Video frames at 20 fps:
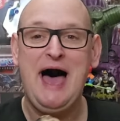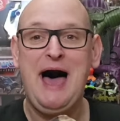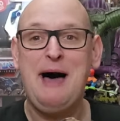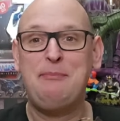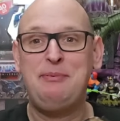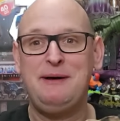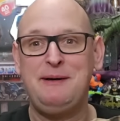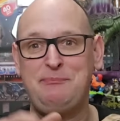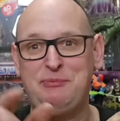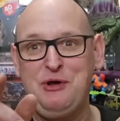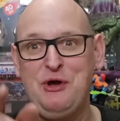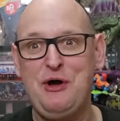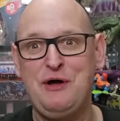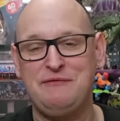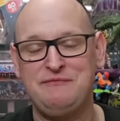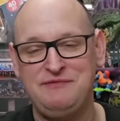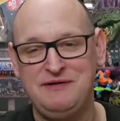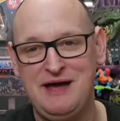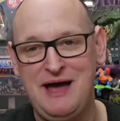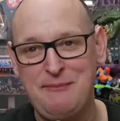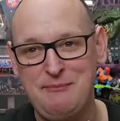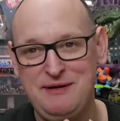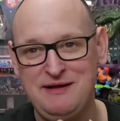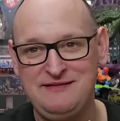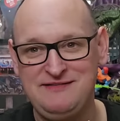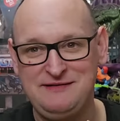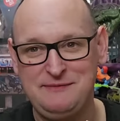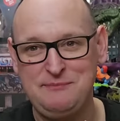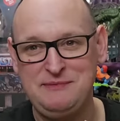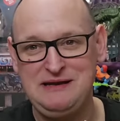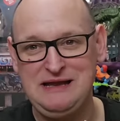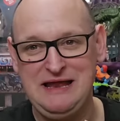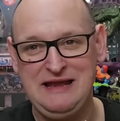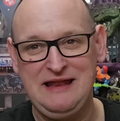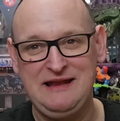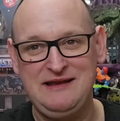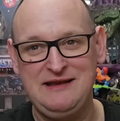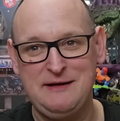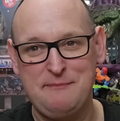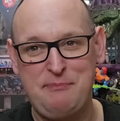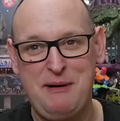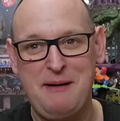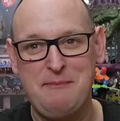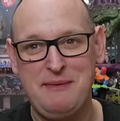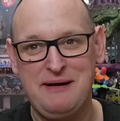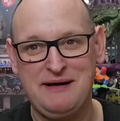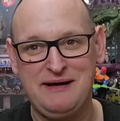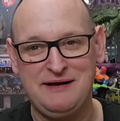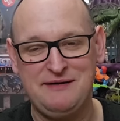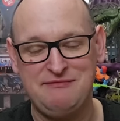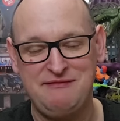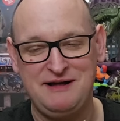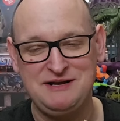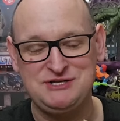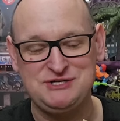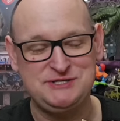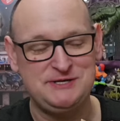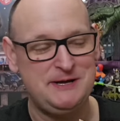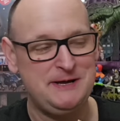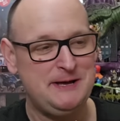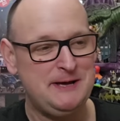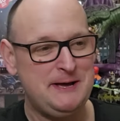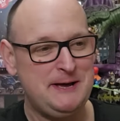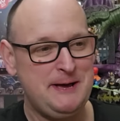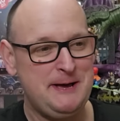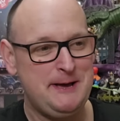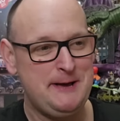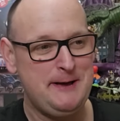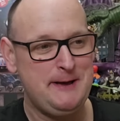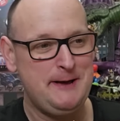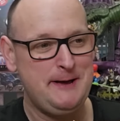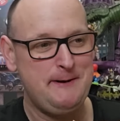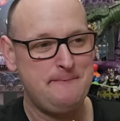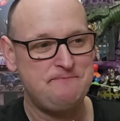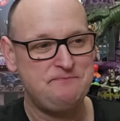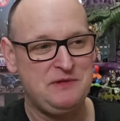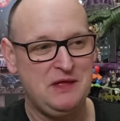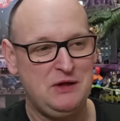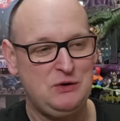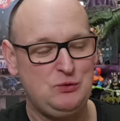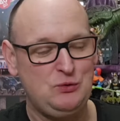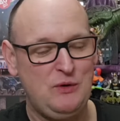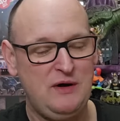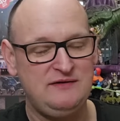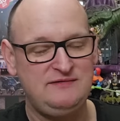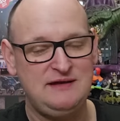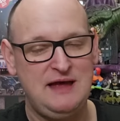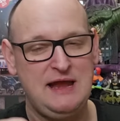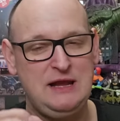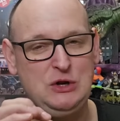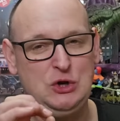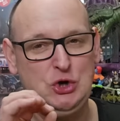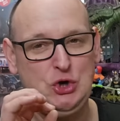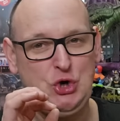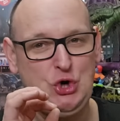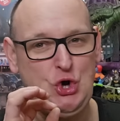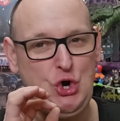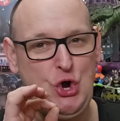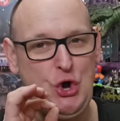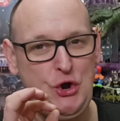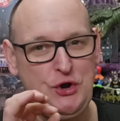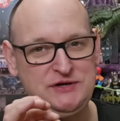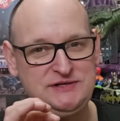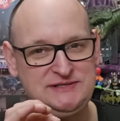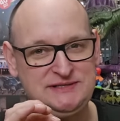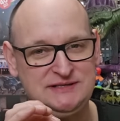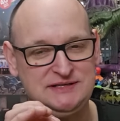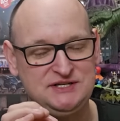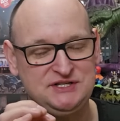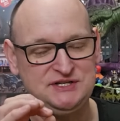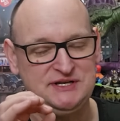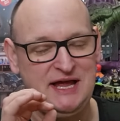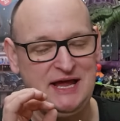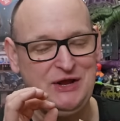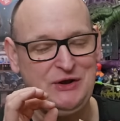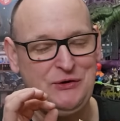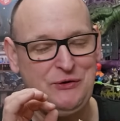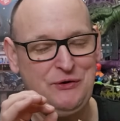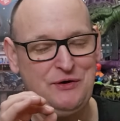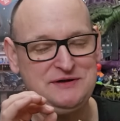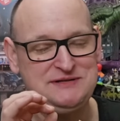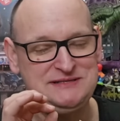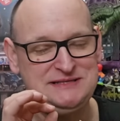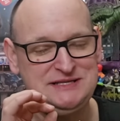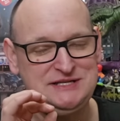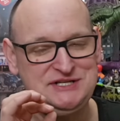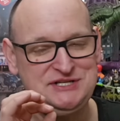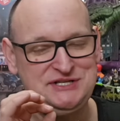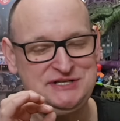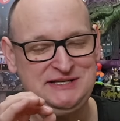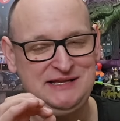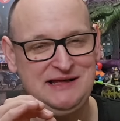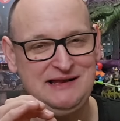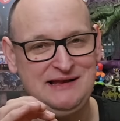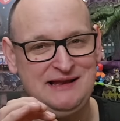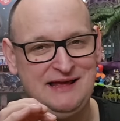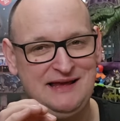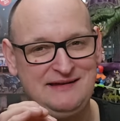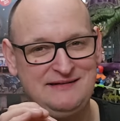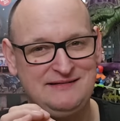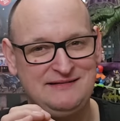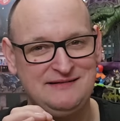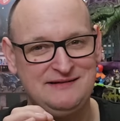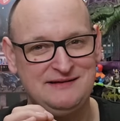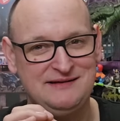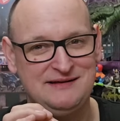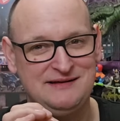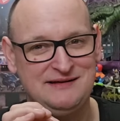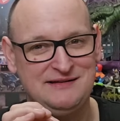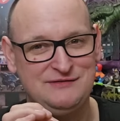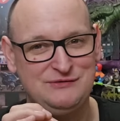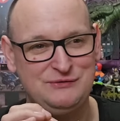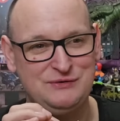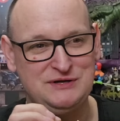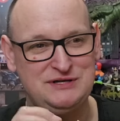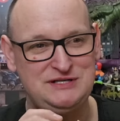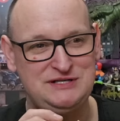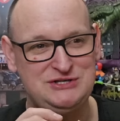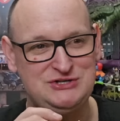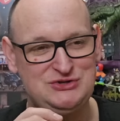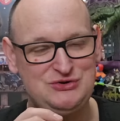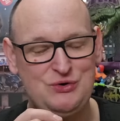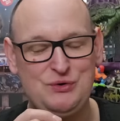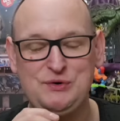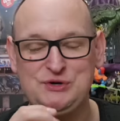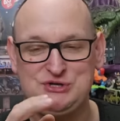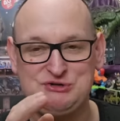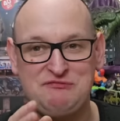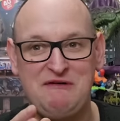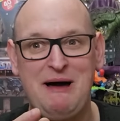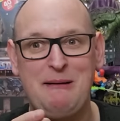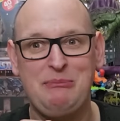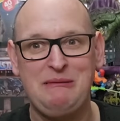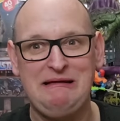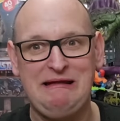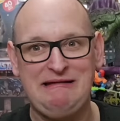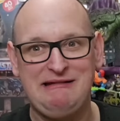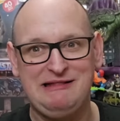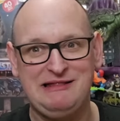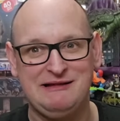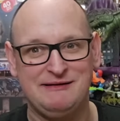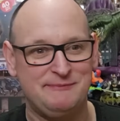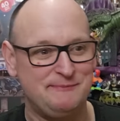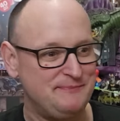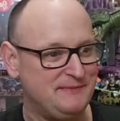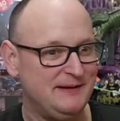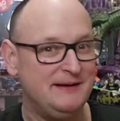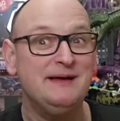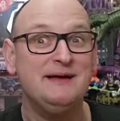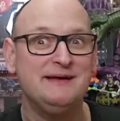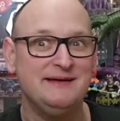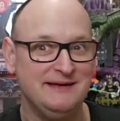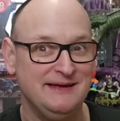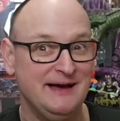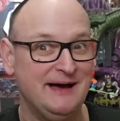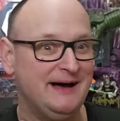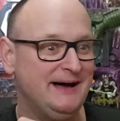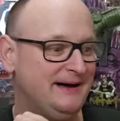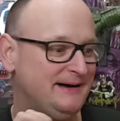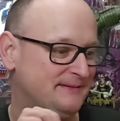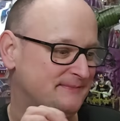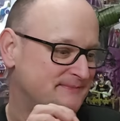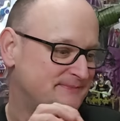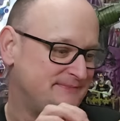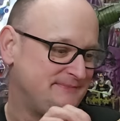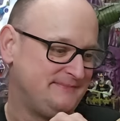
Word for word: Aber Björn, wir haben jetzt hier miteinander ein paar Mal gequatscht. Ähm, du hast einen köstlichen, einen köstlichen Dialekt, äh, so richtig schönen Schwabeländler. Ja.